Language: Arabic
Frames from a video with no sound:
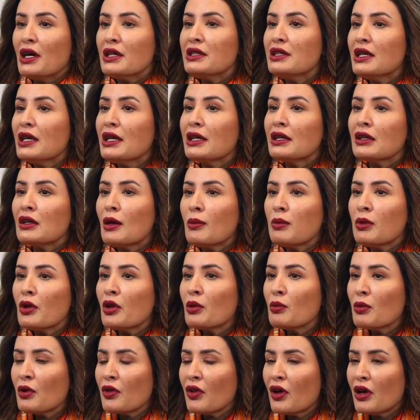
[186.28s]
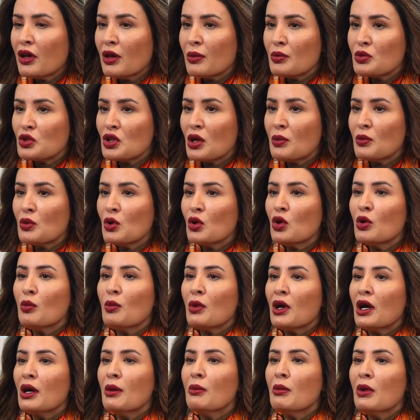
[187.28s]
بعدين قبل رمضان بكم
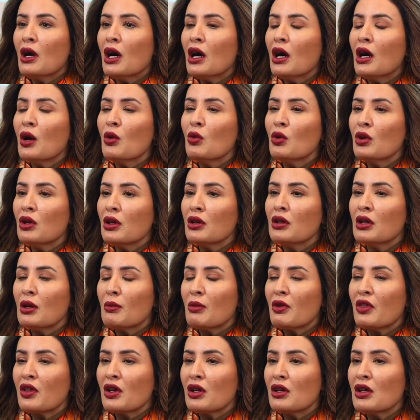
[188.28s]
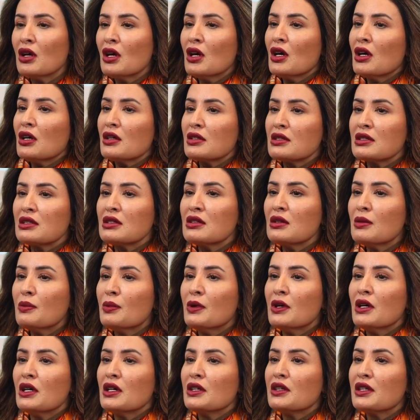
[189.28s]
يوم هم حاول ان مثلا
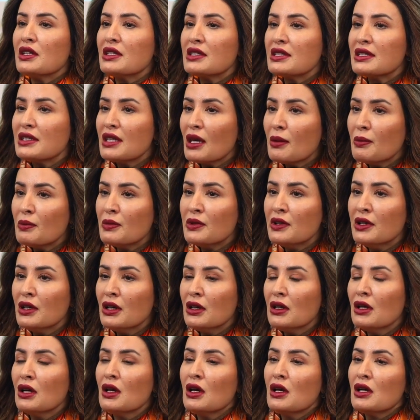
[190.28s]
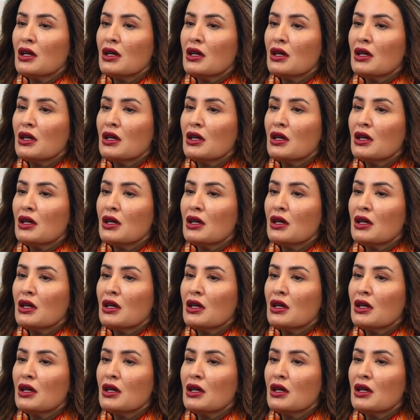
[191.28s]
الصبح تستبدل